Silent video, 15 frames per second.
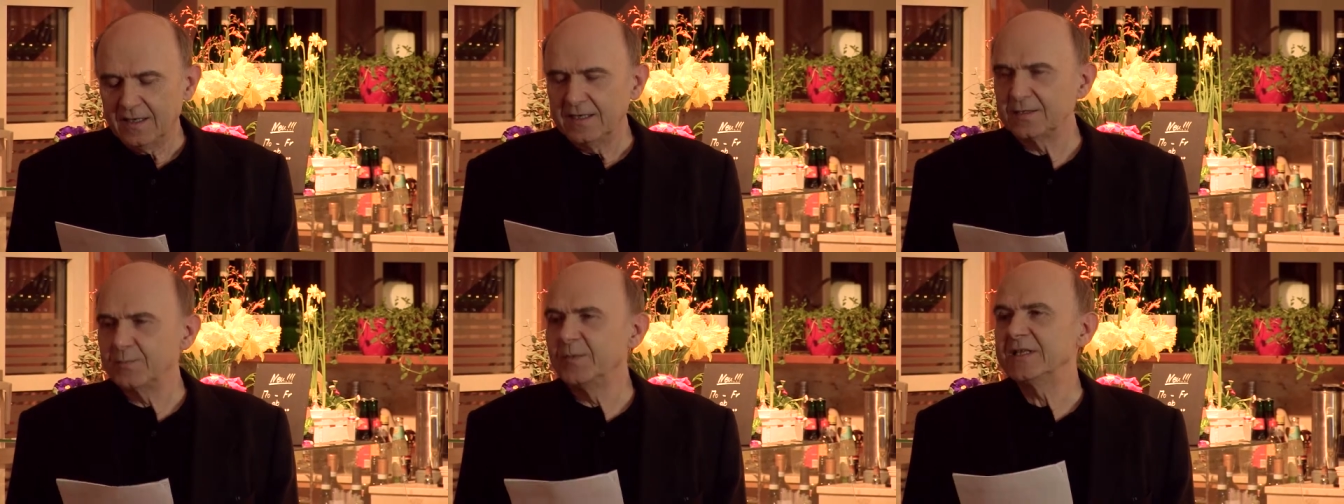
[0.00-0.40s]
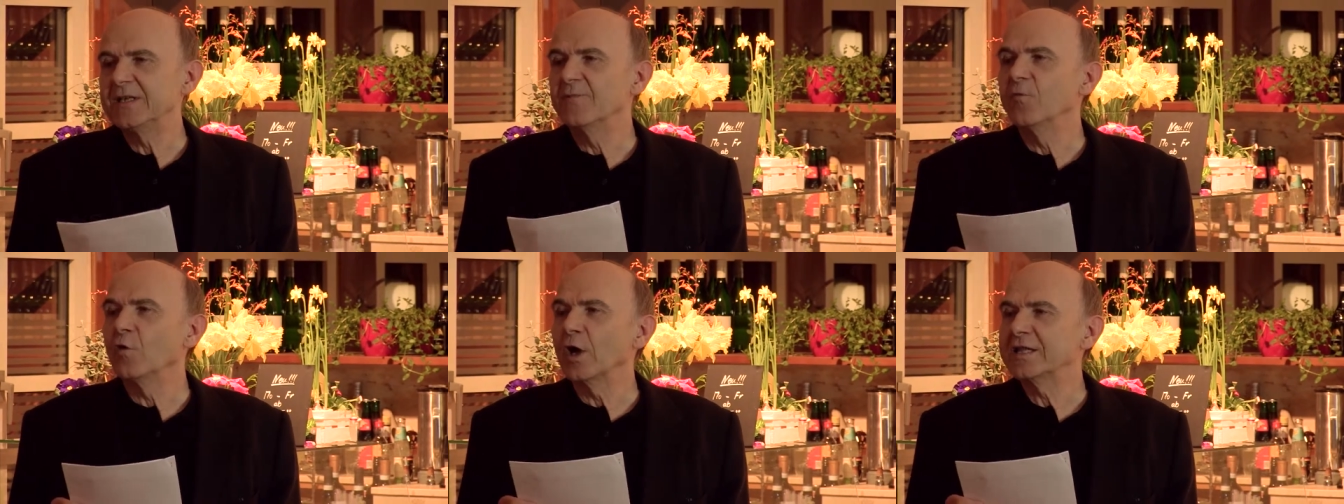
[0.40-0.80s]
ist mit
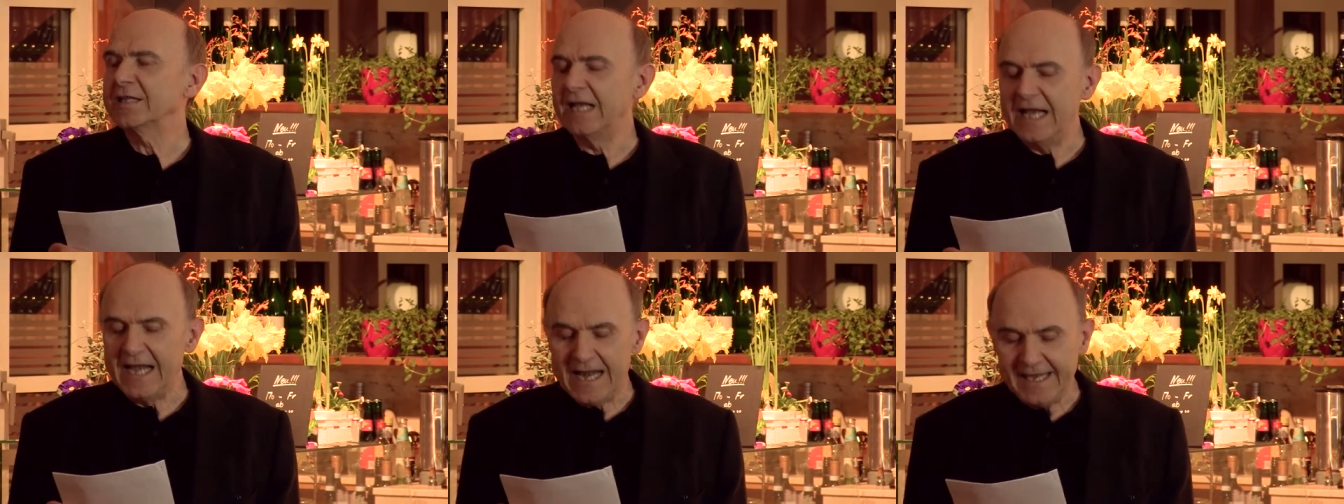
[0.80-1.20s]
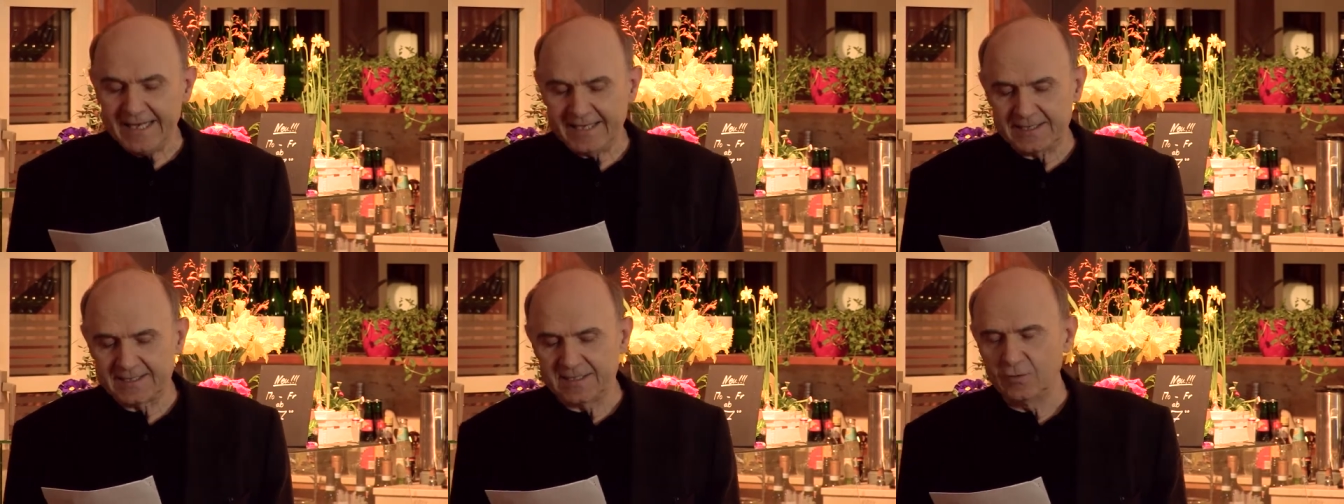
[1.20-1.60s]
dem Wort
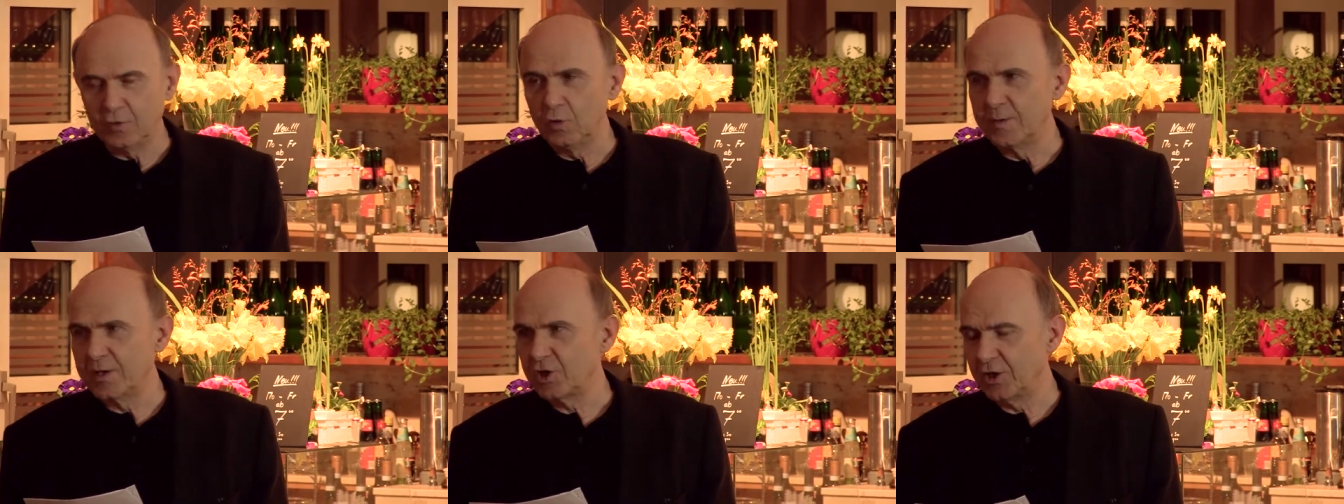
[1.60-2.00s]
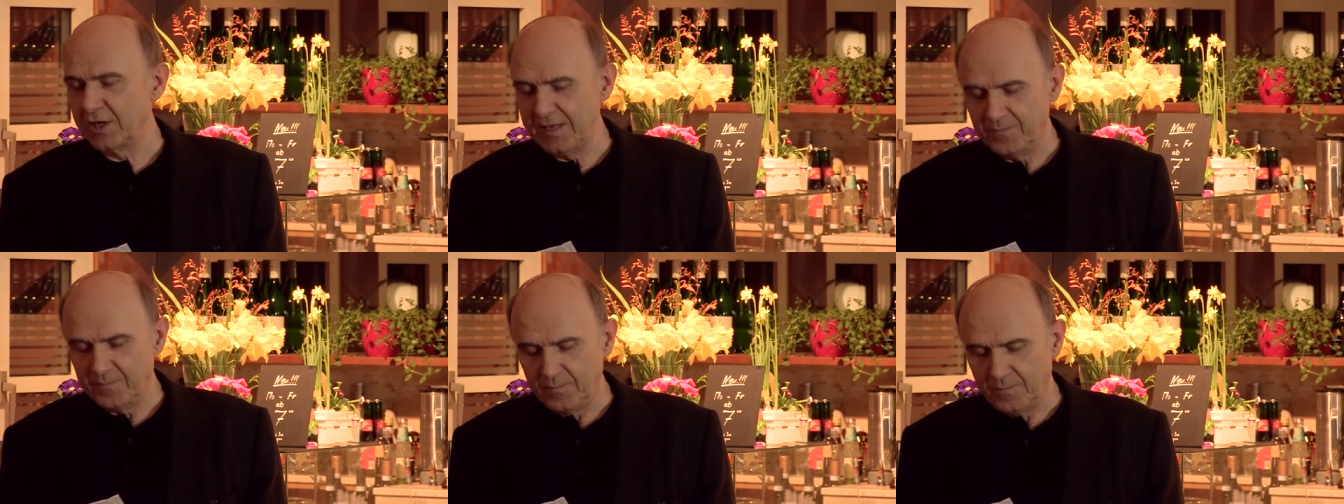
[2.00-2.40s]
Licht
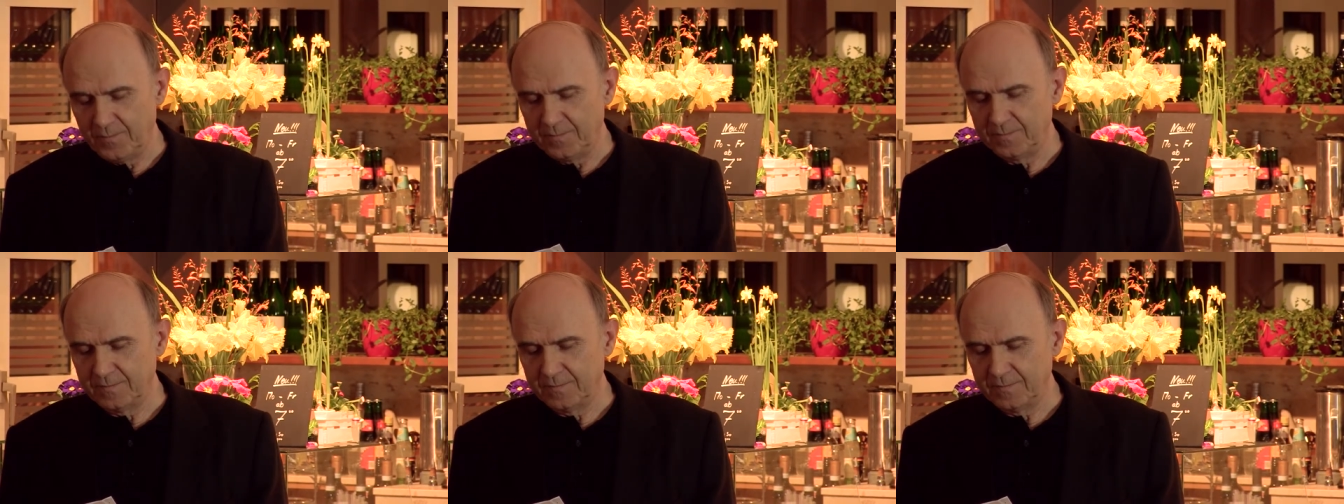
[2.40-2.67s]
überschrieben.